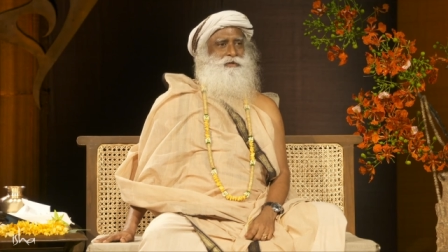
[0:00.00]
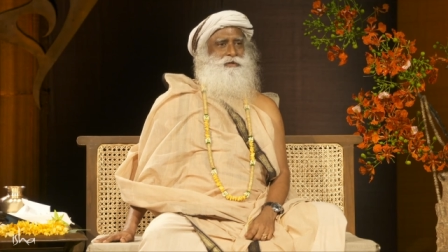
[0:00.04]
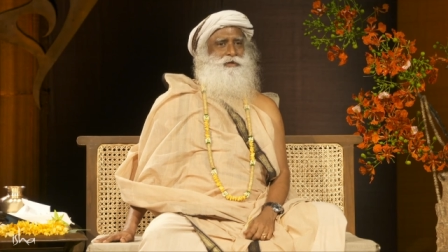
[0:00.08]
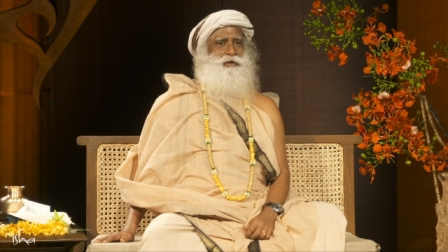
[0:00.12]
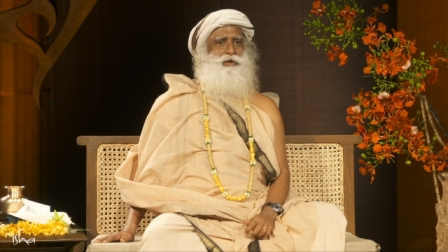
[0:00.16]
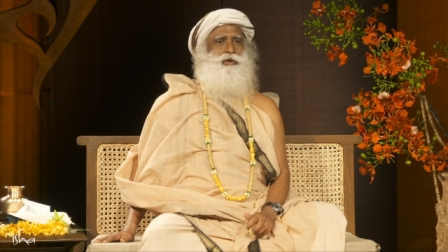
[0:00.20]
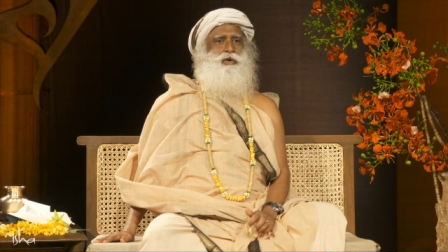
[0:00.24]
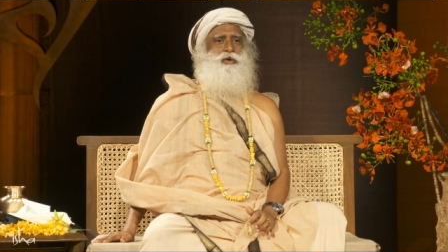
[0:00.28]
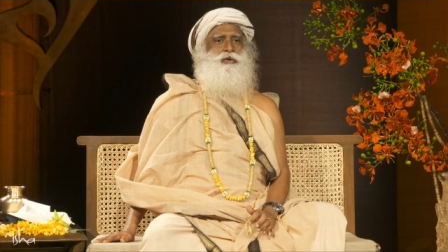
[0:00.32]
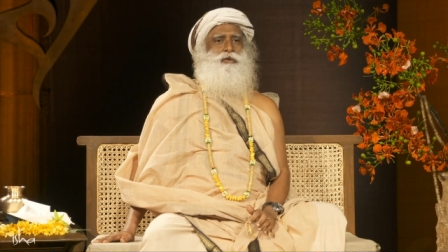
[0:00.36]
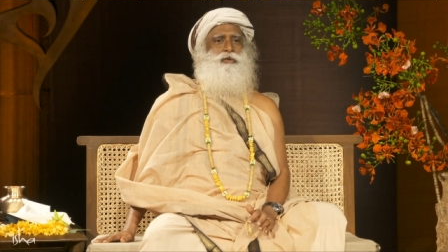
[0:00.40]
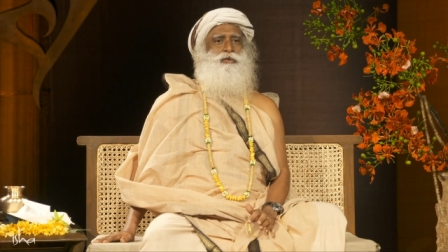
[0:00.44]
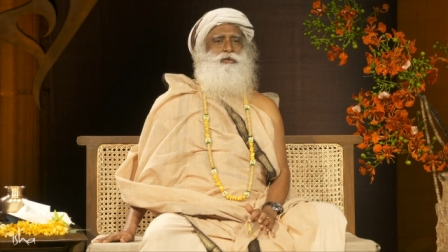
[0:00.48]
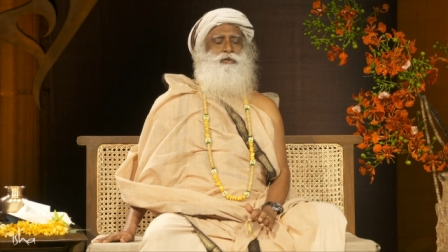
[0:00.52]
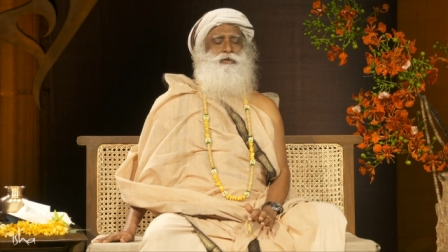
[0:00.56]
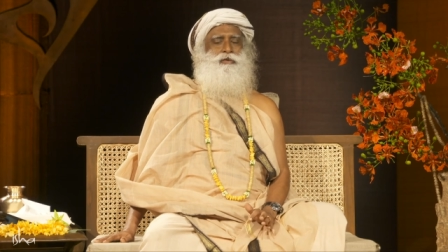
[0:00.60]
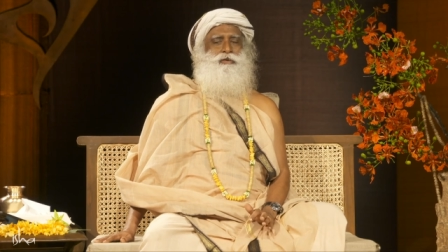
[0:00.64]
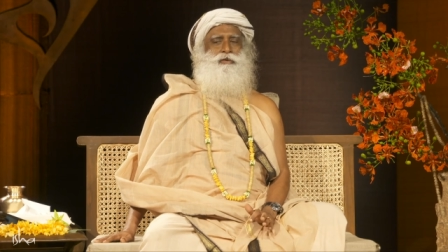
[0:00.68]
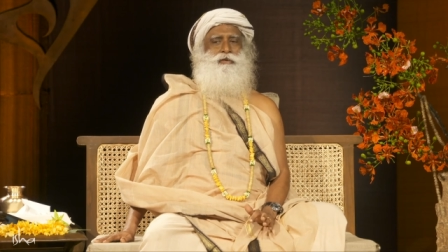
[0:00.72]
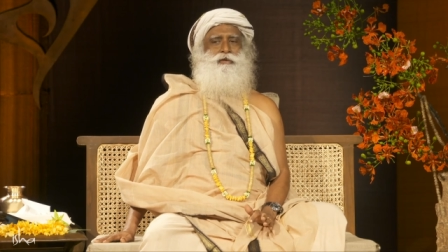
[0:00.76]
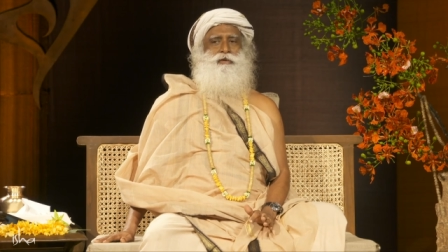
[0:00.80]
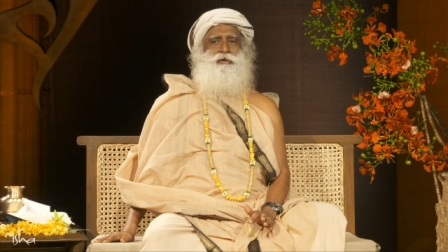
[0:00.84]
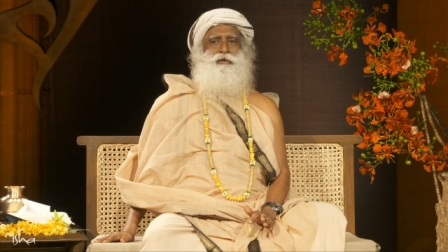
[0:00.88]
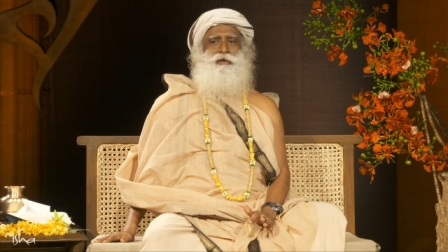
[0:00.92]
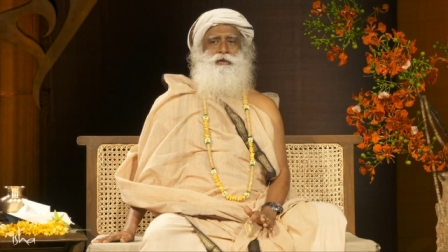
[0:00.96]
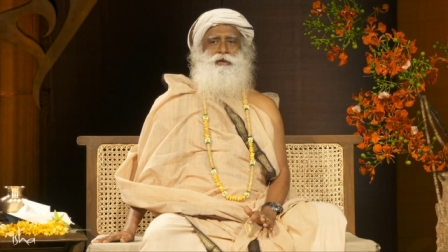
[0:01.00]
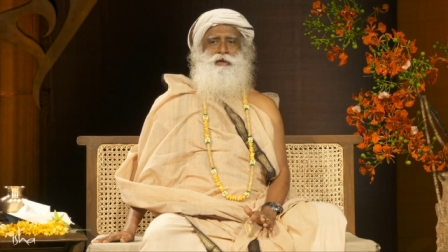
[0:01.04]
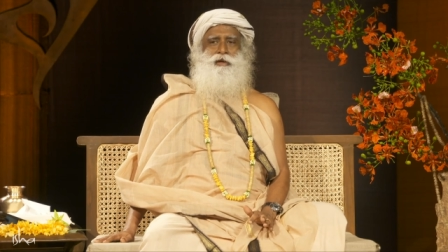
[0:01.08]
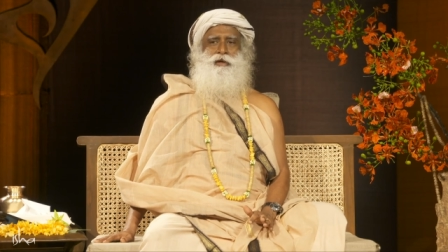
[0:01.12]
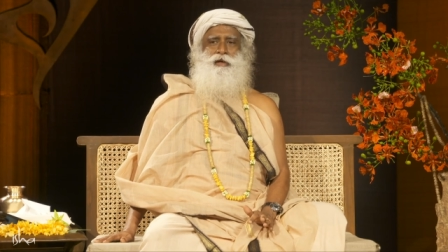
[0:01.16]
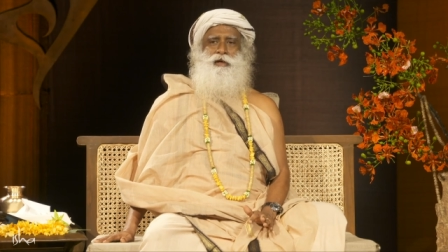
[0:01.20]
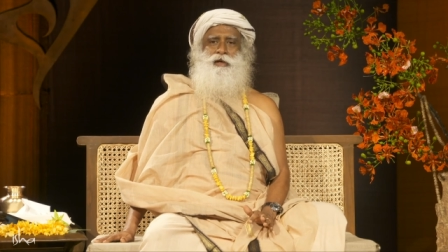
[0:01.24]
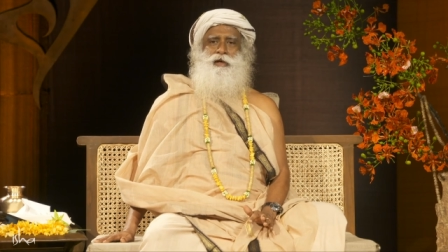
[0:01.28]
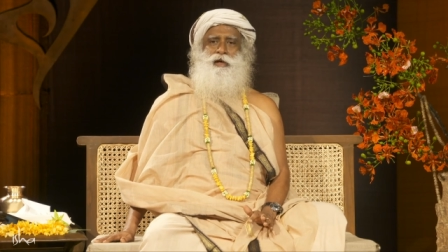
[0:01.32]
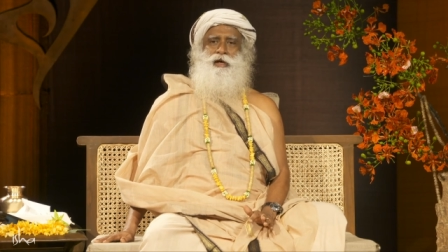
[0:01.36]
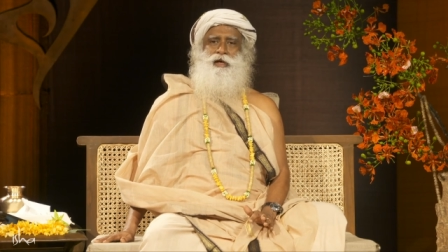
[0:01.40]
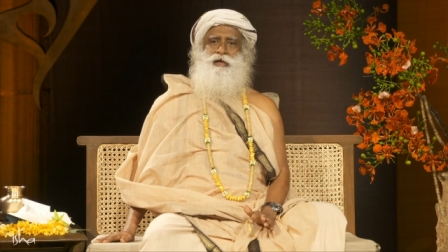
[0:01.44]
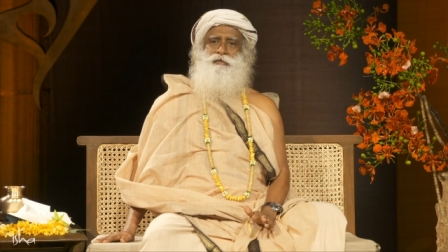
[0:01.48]
না
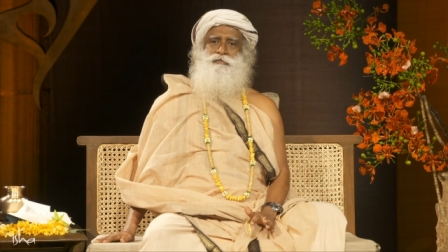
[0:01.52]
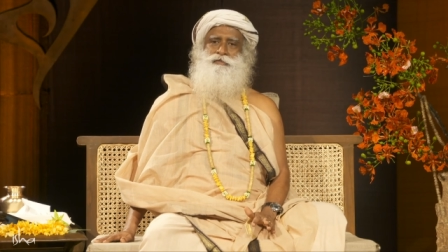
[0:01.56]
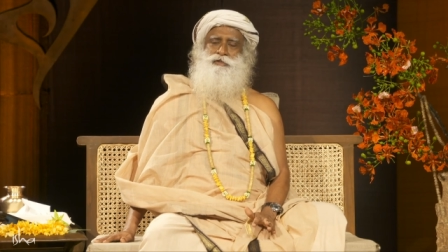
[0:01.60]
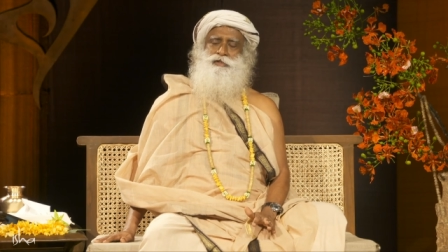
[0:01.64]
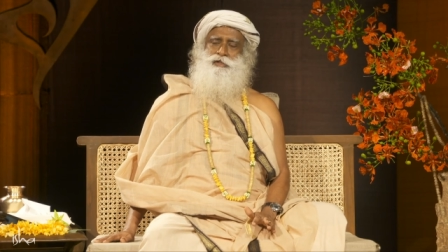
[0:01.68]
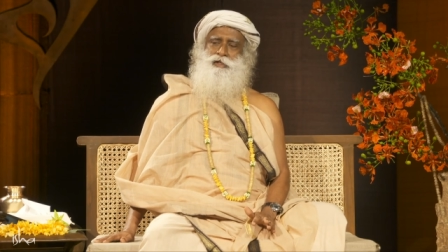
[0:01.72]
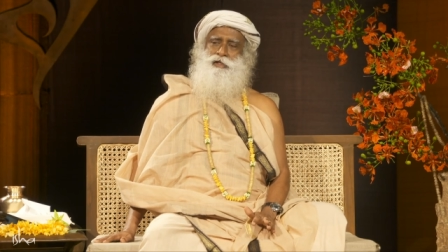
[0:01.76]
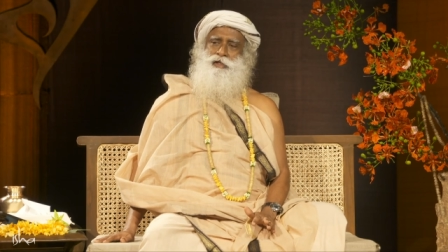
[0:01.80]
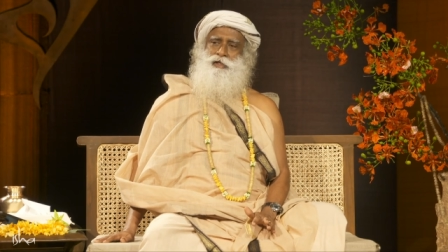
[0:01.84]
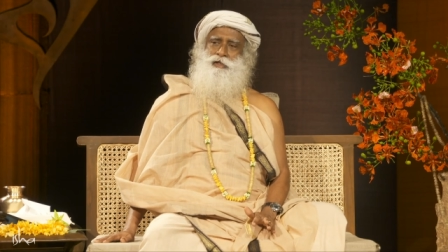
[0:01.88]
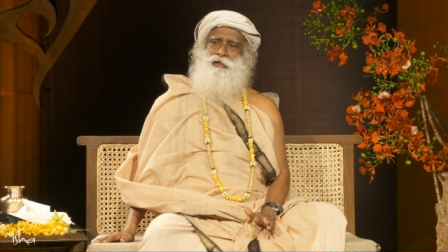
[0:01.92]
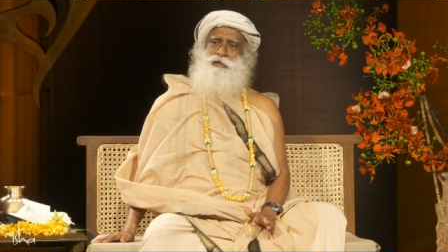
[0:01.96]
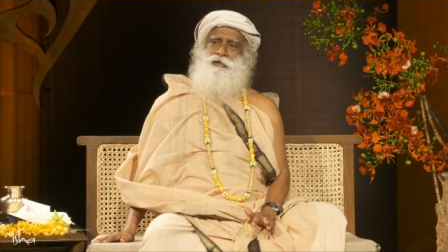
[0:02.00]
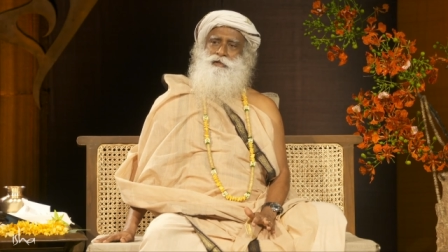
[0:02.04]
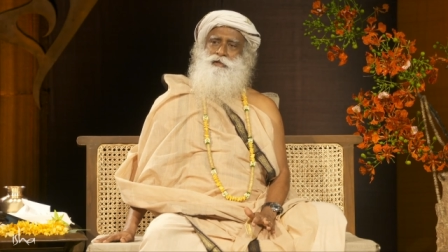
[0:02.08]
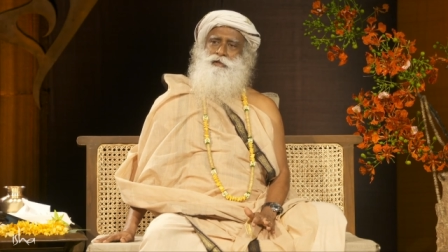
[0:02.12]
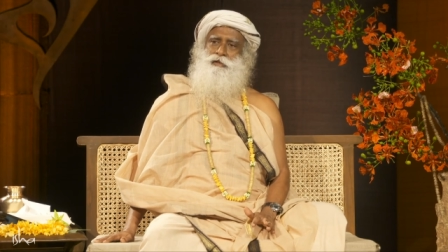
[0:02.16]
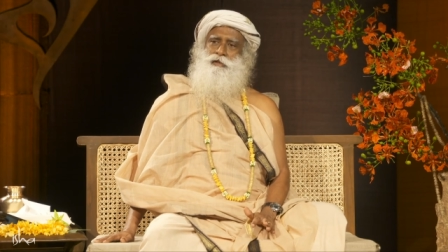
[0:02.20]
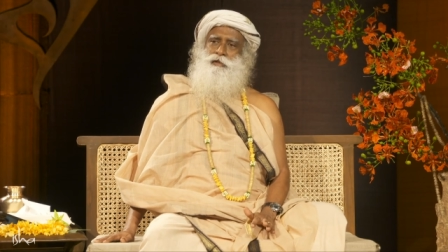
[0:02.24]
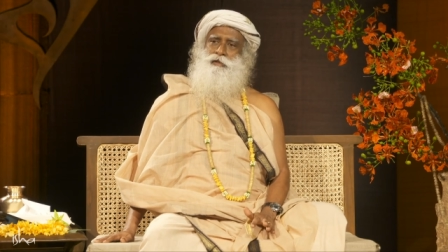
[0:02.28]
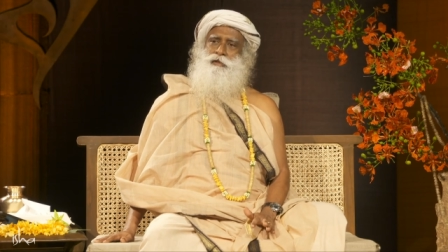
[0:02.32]
আমি বলছি